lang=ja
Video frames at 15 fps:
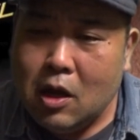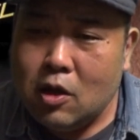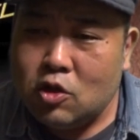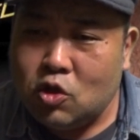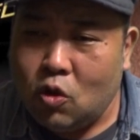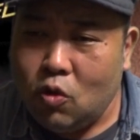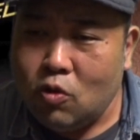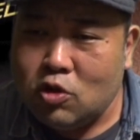
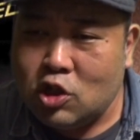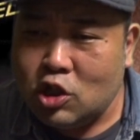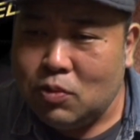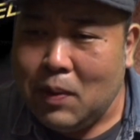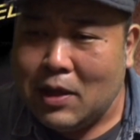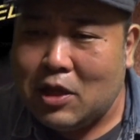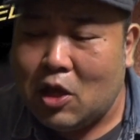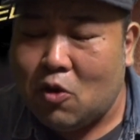その
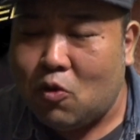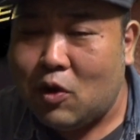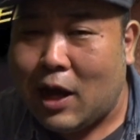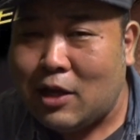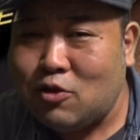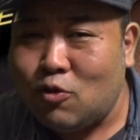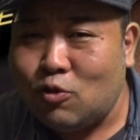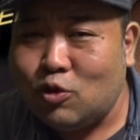全ての
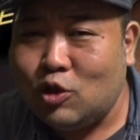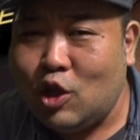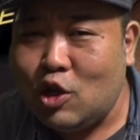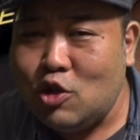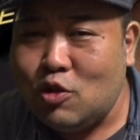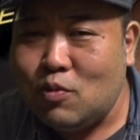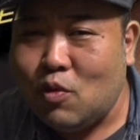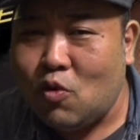謎って
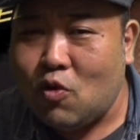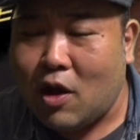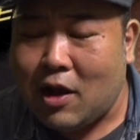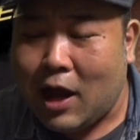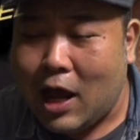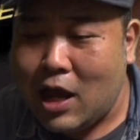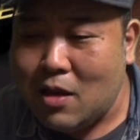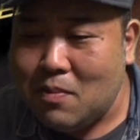いうものが
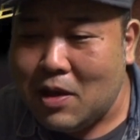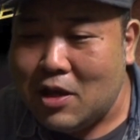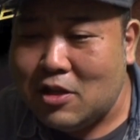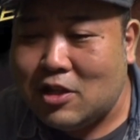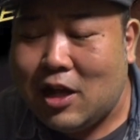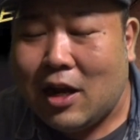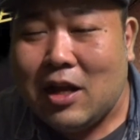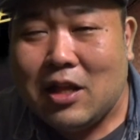解明
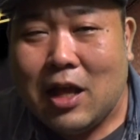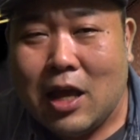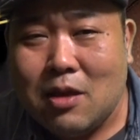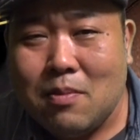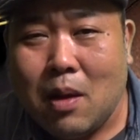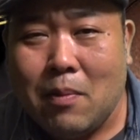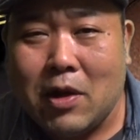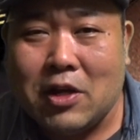されない
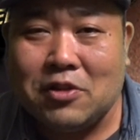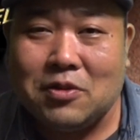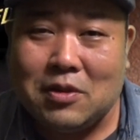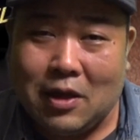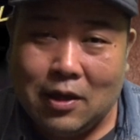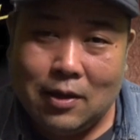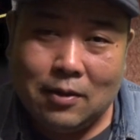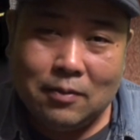ままです
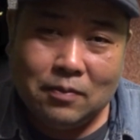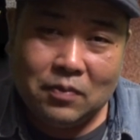ね、